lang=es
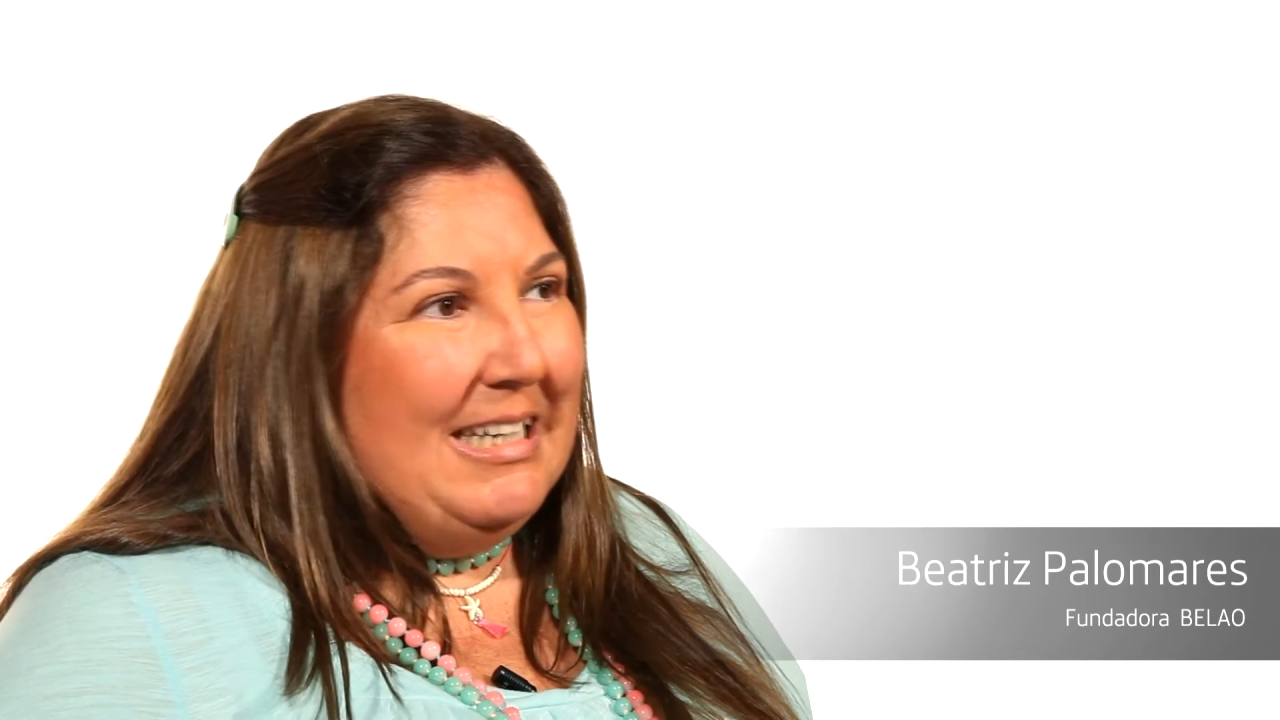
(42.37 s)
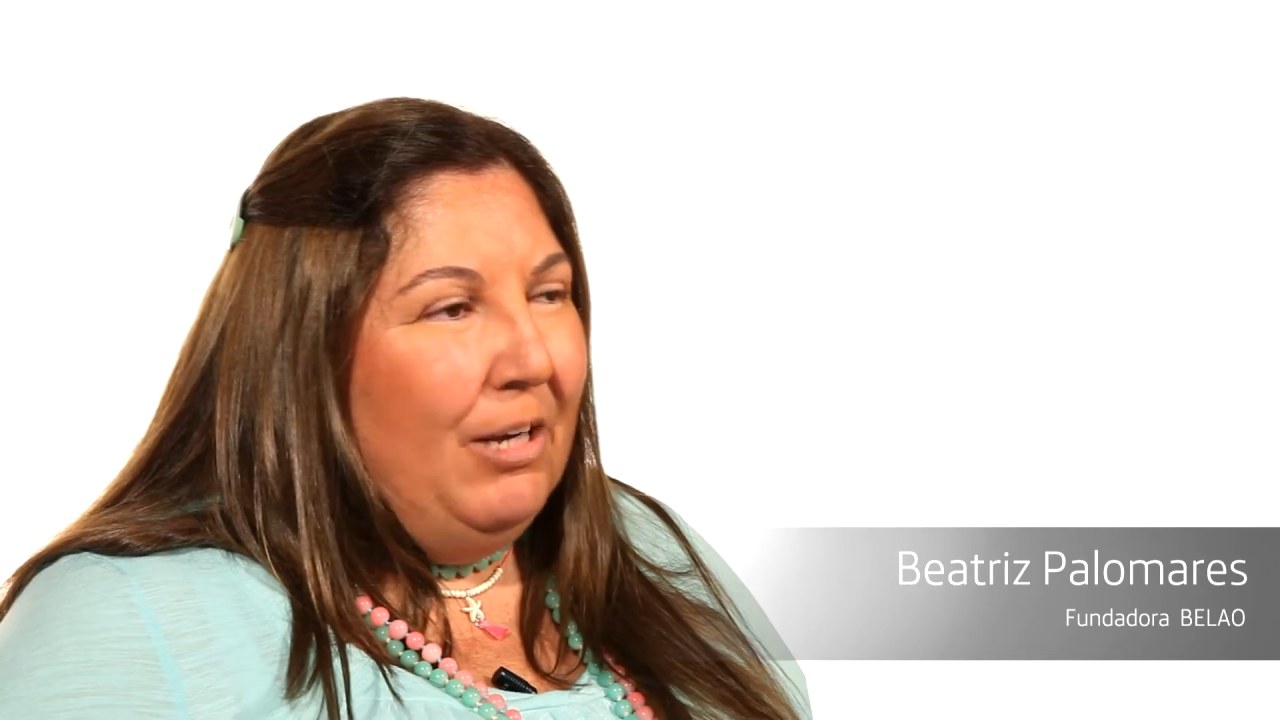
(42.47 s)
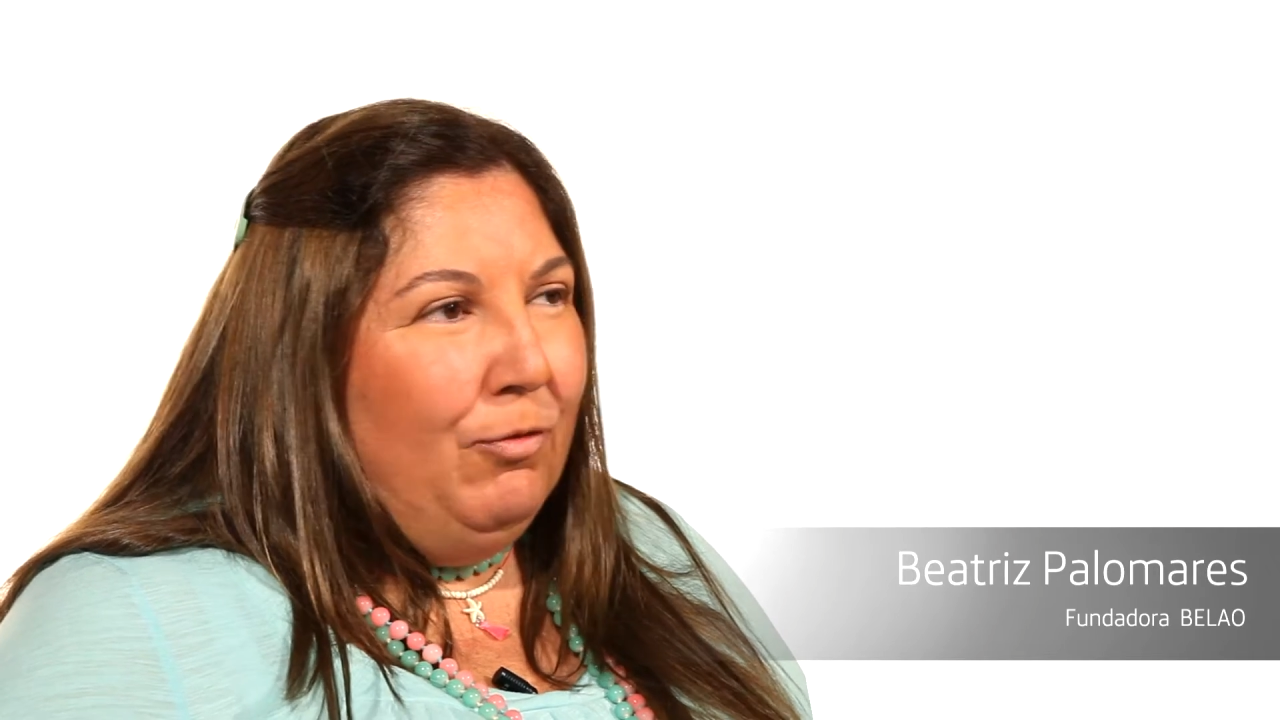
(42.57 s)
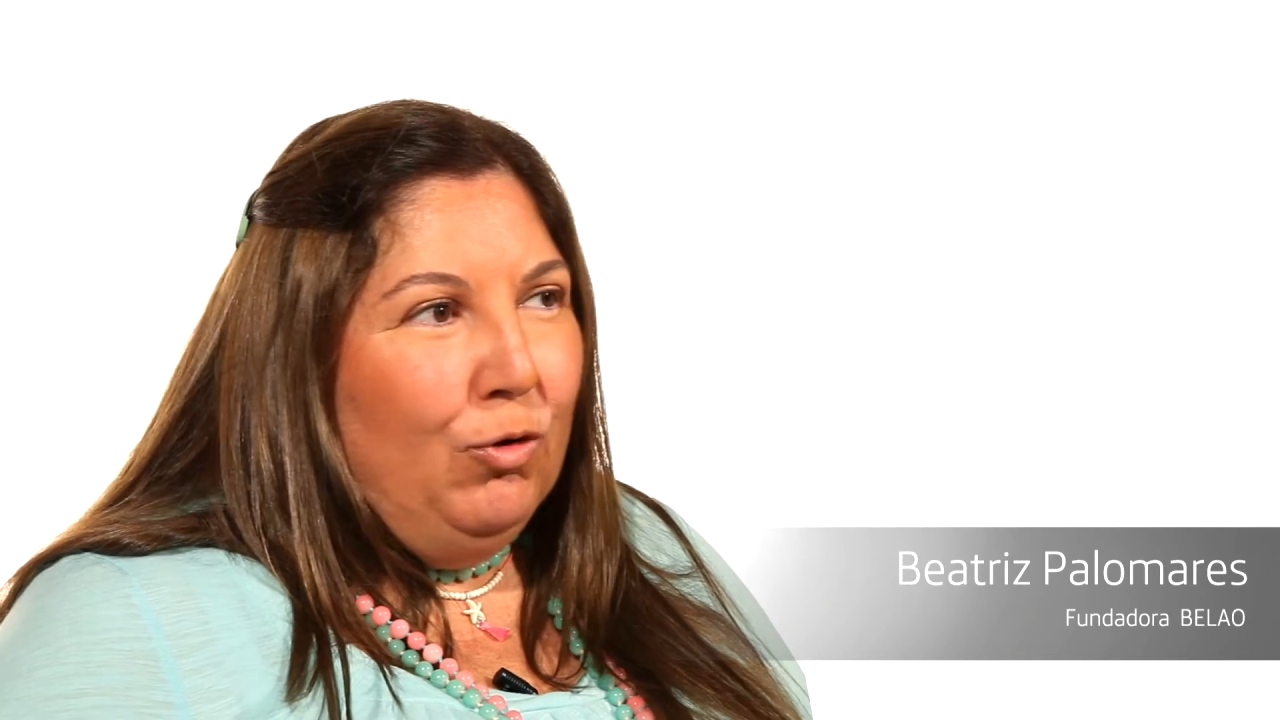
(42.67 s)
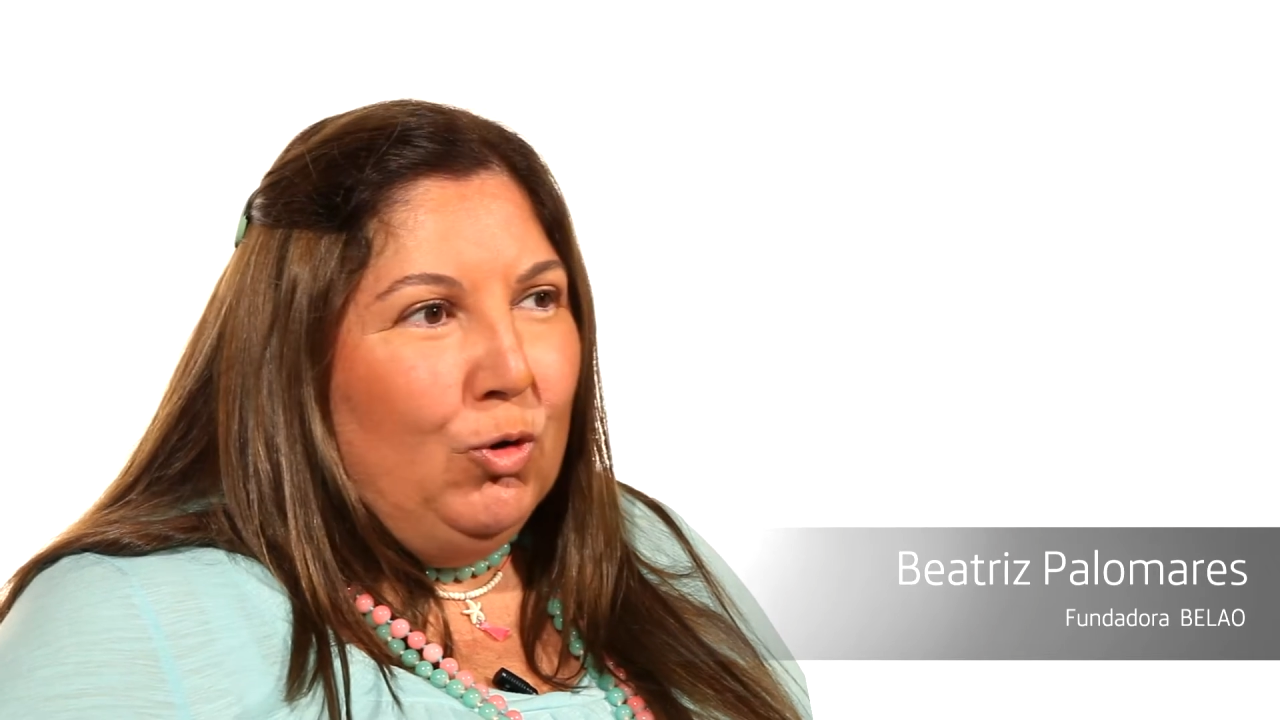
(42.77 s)
es
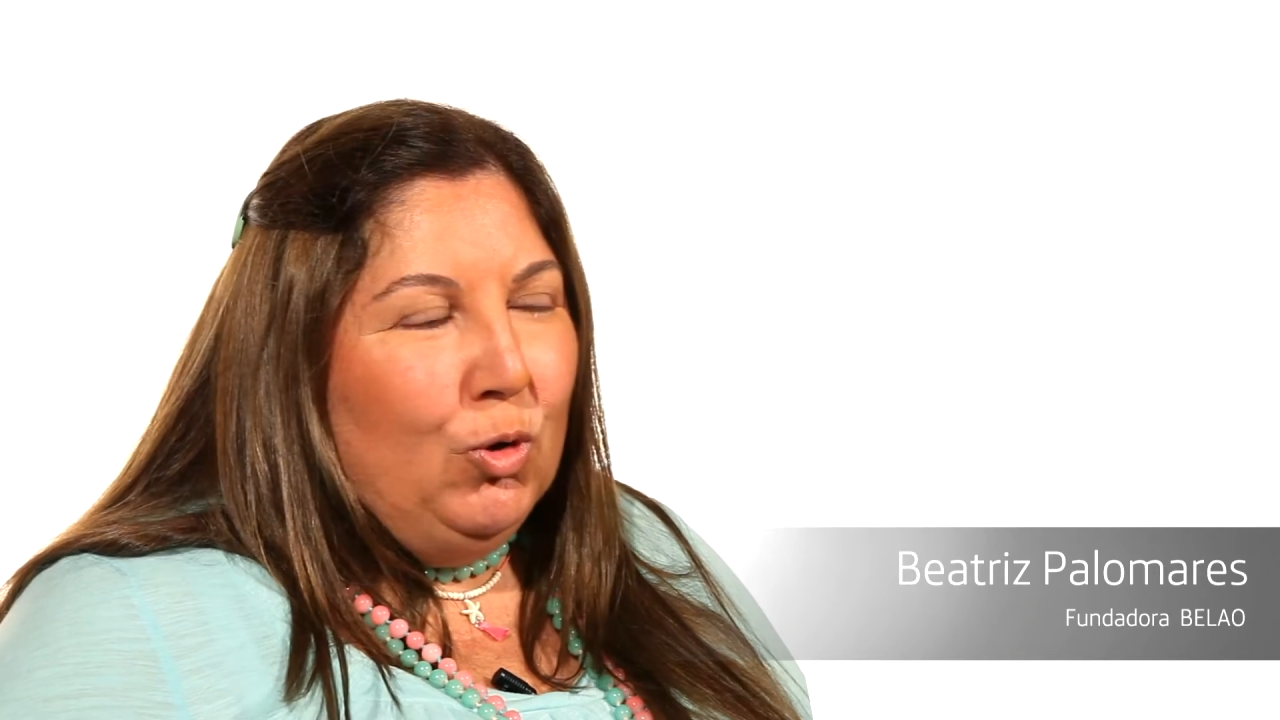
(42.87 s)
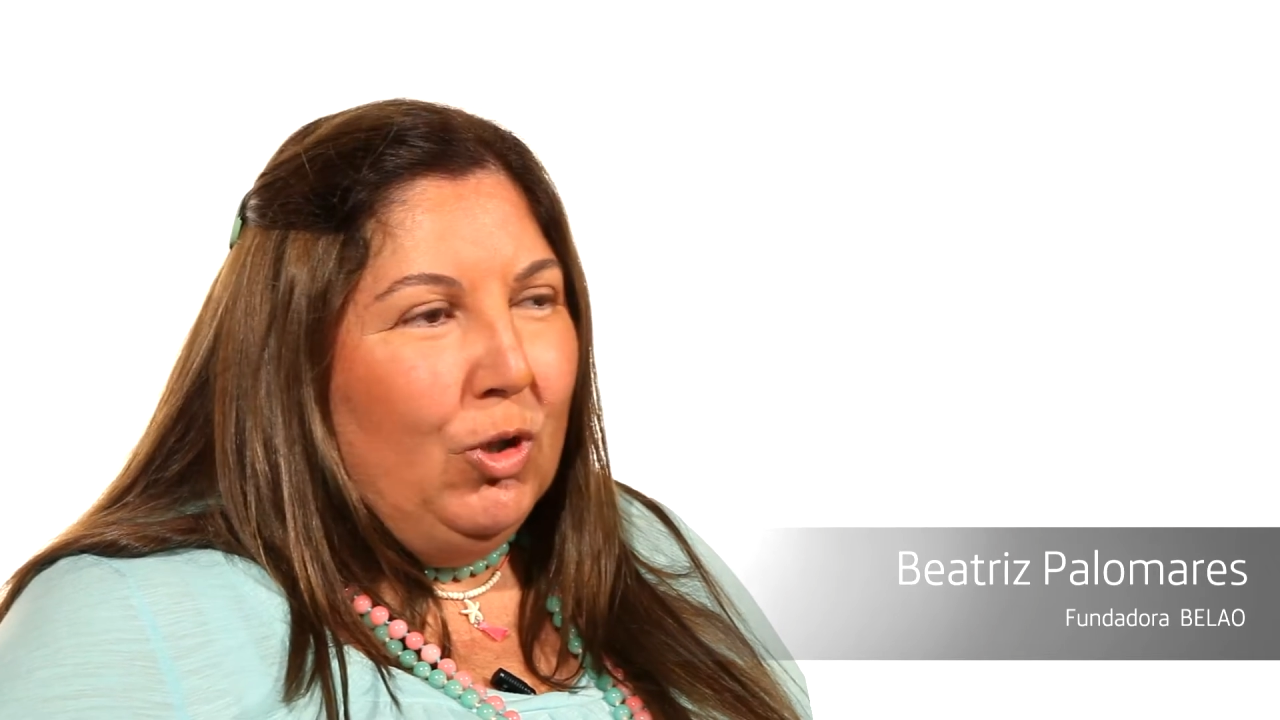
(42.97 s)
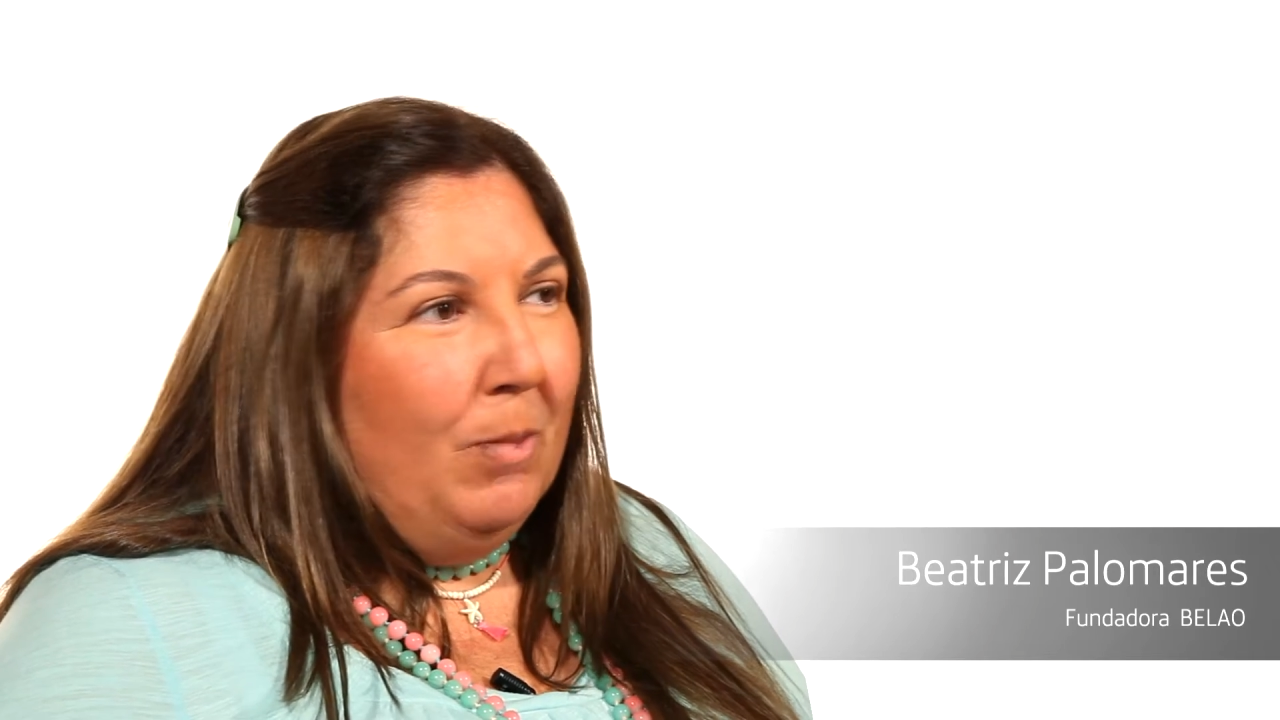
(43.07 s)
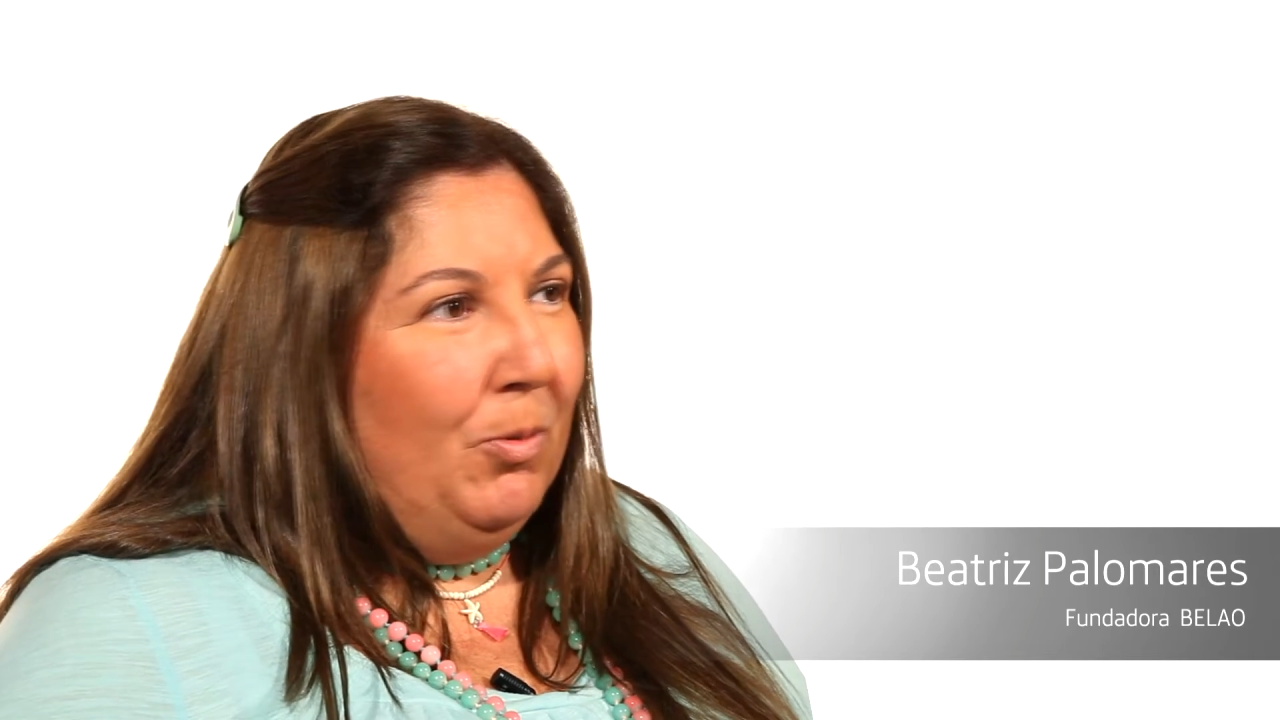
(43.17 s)
el futuro que